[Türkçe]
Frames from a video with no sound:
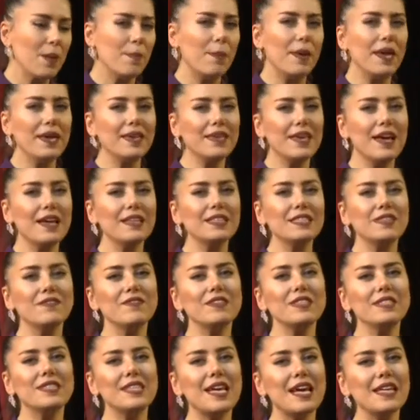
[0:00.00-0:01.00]
Beykent TV
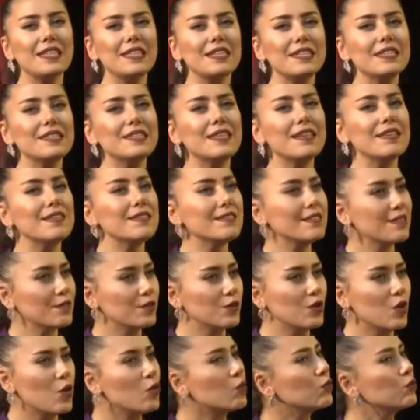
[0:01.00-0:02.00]
izleyenleri seni
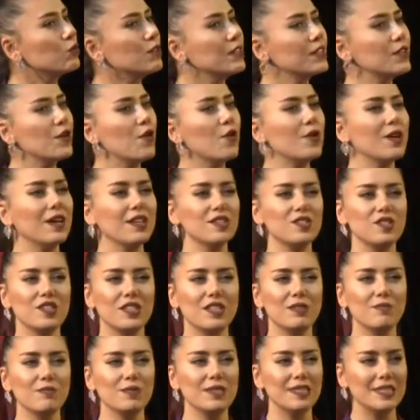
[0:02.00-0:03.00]
tanıyor. Okuldaki
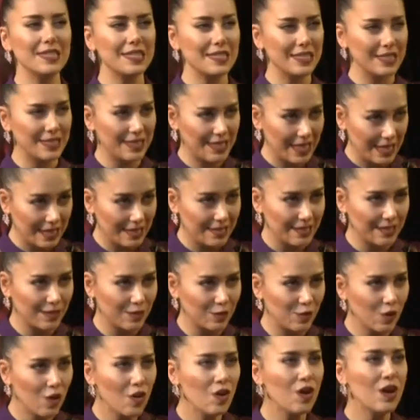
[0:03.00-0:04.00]
öğrencilerimiz siz, seni
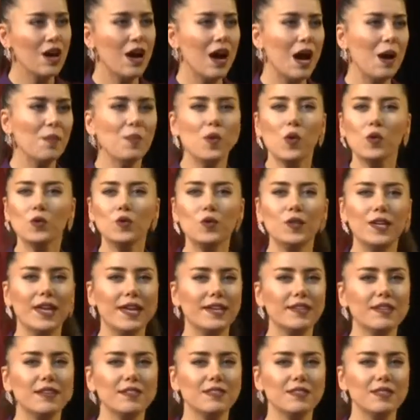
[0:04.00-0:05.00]
tanıyor. Ama olur ya
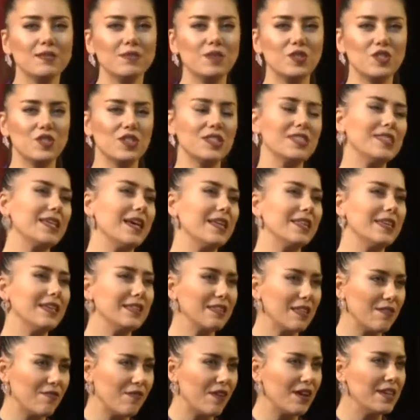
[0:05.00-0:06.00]
ekranları başına sen
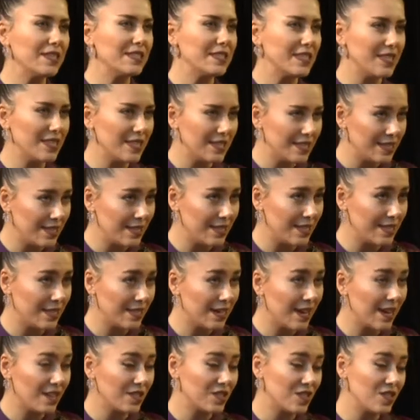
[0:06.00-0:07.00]
ilk defa izle, e,
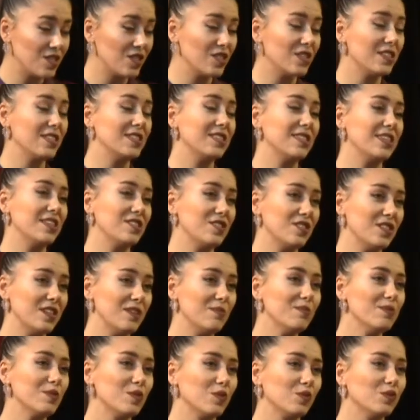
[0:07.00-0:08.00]
karşılaşan
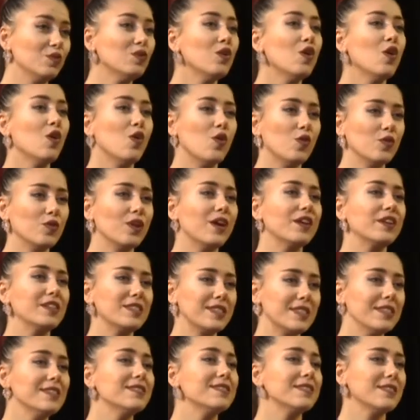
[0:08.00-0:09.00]
izleyicilerimiz olur. Onlar da
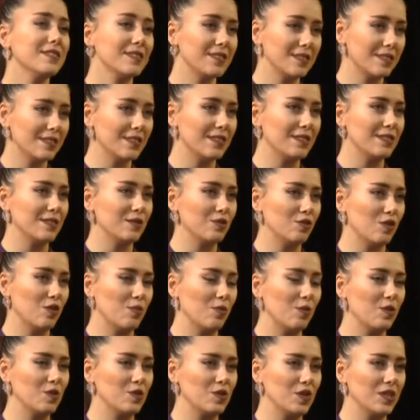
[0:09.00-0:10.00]
seni tanısınlar
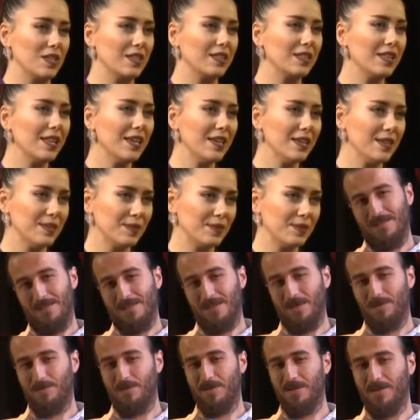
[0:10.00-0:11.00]
istiyorum öncelikle.
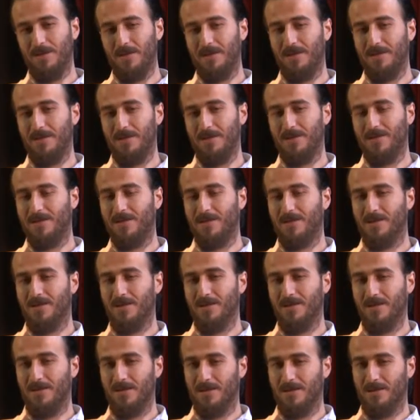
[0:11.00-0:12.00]
Tabii e,
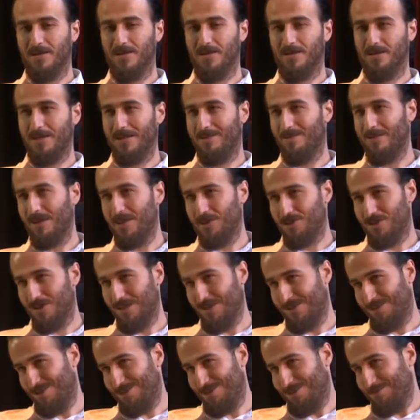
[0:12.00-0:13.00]
Devran
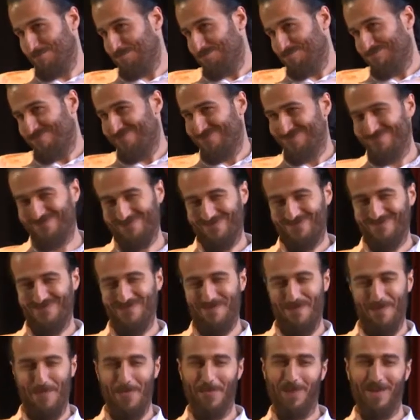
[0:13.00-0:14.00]
Şanlı. Hı hı
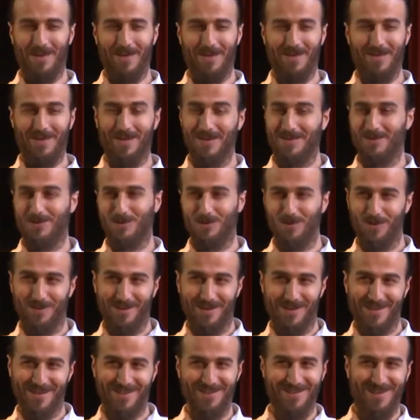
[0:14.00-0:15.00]
klasik
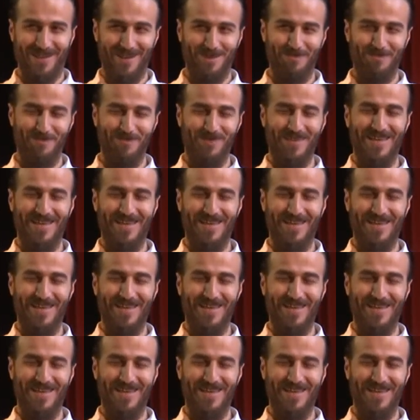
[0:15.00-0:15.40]
olarak girelim.